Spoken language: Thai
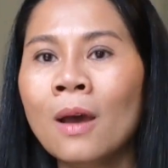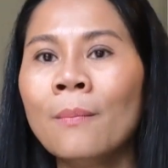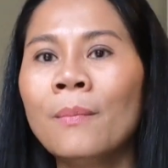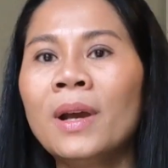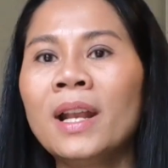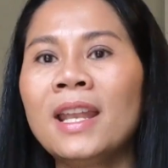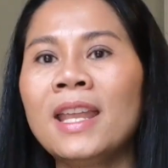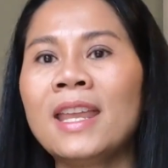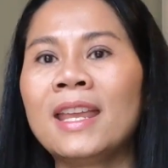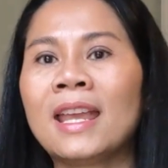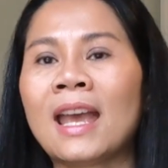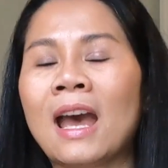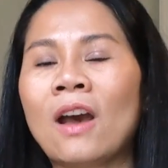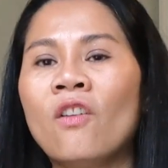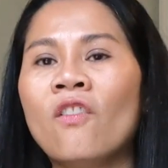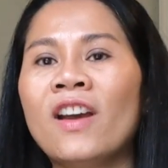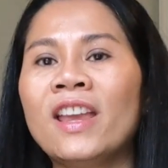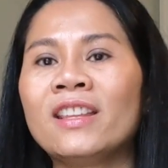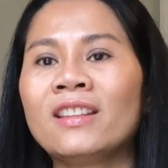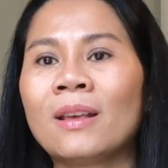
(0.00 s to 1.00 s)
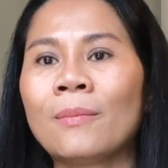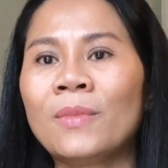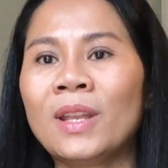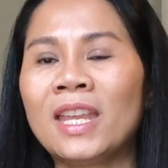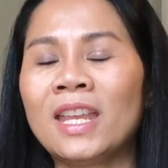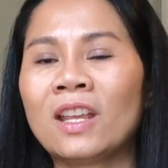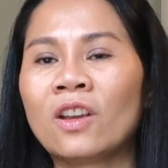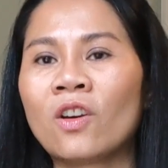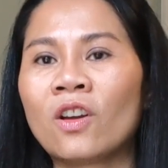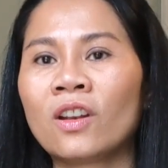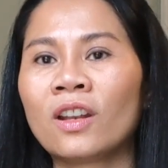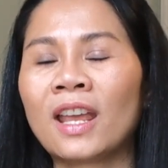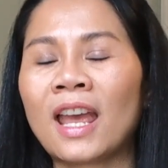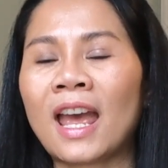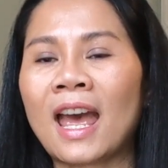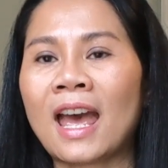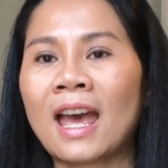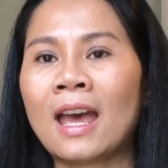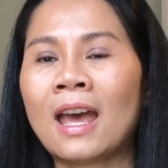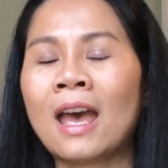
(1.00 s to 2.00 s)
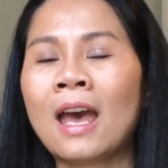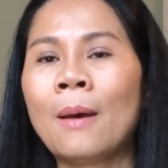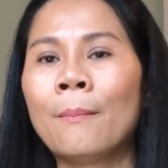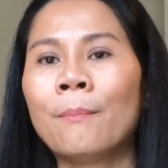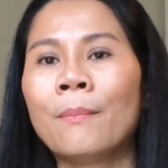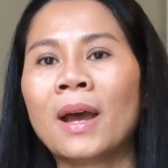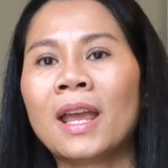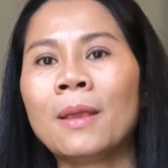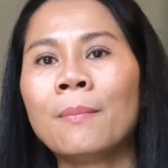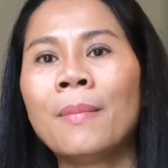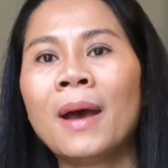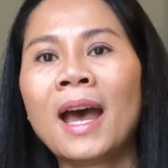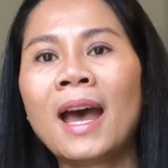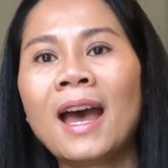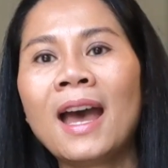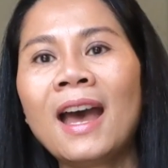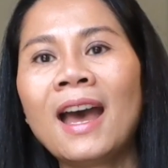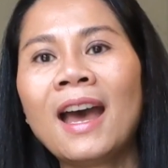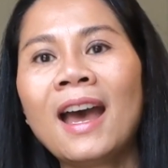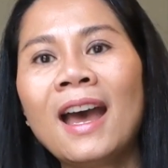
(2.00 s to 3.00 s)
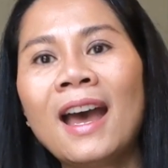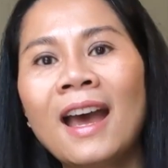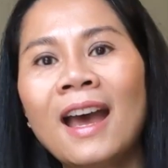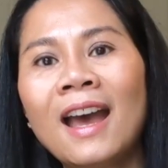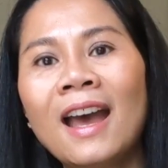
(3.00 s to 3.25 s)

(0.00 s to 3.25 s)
เมื่อนี้ก็เอาไว้ซ้ำนี้ก่อนค่ะบ๊ายบาย